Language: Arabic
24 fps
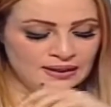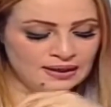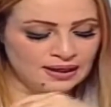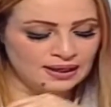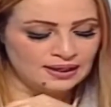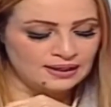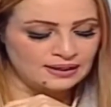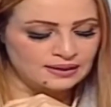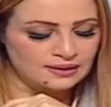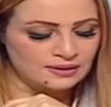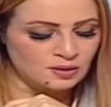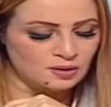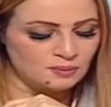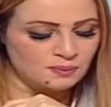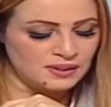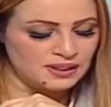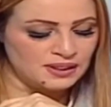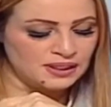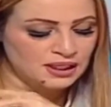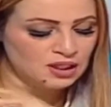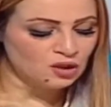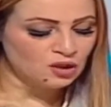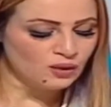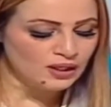الطبيه
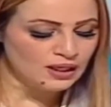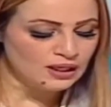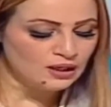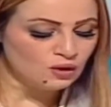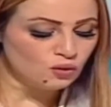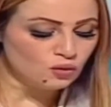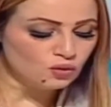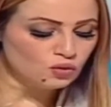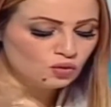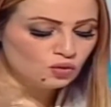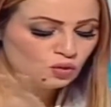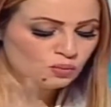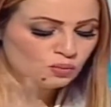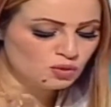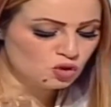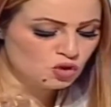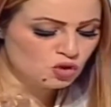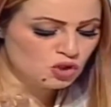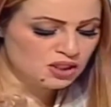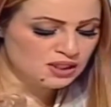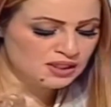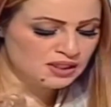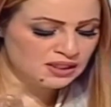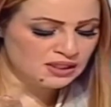نحكيو على
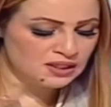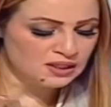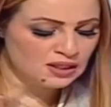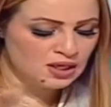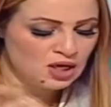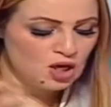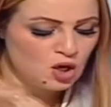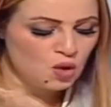اللوندوبيوجيني